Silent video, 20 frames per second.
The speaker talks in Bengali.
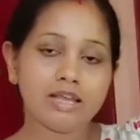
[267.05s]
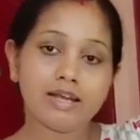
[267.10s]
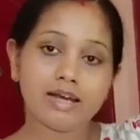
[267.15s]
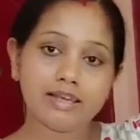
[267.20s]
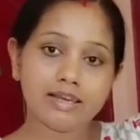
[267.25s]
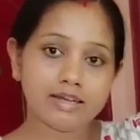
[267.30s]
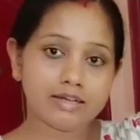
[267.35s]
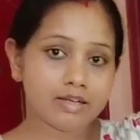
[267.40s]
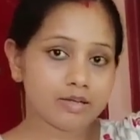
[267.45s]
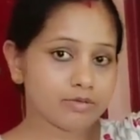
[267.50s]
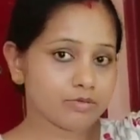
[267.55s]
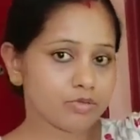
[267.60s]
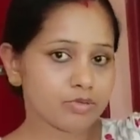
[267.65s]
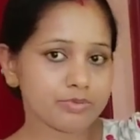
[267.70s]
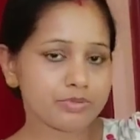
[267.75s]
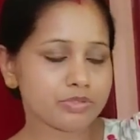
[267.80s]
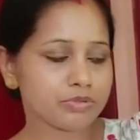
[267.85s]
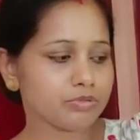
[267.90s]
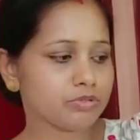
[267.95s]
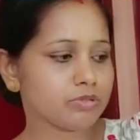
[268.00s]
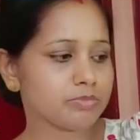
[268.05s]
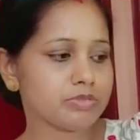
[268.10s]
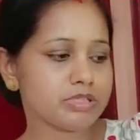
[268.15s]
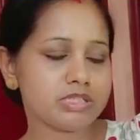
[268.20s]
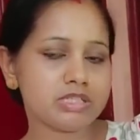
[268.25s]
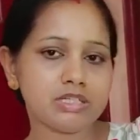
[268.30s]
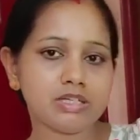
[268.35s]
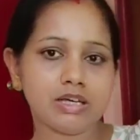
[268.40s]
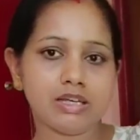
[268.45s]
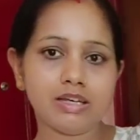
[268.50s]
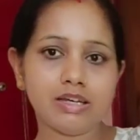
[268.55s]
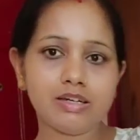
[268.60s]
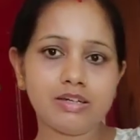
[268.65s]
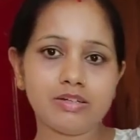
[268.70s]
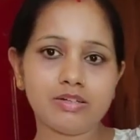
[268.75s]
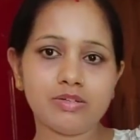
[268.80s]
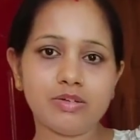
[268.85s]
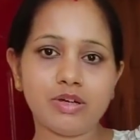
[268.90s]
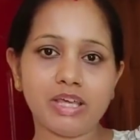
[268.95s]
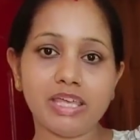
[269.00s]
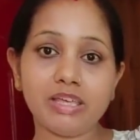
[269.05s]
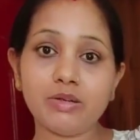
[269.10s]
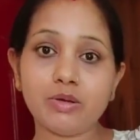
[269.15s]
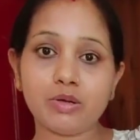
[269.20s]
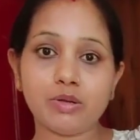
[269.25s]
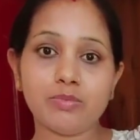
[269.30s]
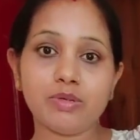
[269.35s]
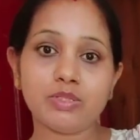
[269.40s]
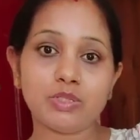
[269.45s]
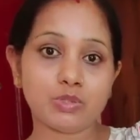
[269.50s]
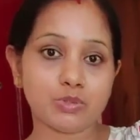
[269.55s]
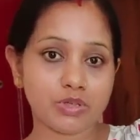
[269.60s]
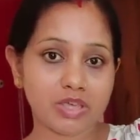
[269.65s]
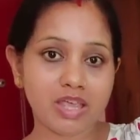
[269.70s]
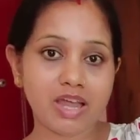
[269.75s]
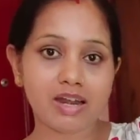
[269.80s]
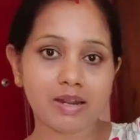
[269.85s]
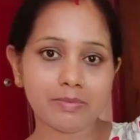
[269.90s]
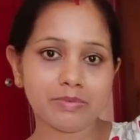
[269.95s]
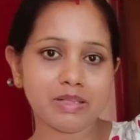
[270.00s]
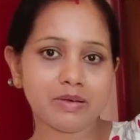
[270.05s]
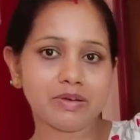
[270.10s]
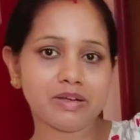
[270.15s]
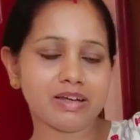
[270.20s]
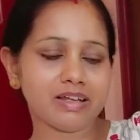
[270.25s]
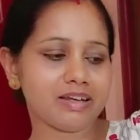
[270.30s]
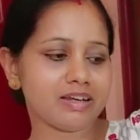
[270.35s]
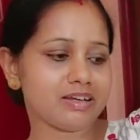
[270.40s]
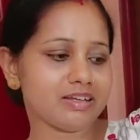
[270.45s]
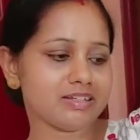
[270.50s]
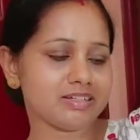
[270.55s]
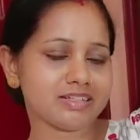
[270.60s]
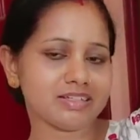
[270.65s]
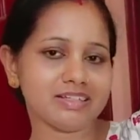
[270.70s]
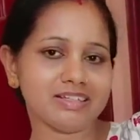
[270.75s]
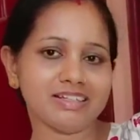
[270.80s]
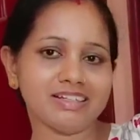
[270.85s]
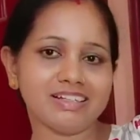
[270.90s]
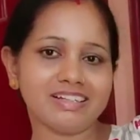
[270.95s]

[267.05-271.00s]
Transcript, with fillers: কালারটাও খুব সুন্দর মিষ্টি কালার এই গরমের চোখে আরাম দেওয়ার কালার এটা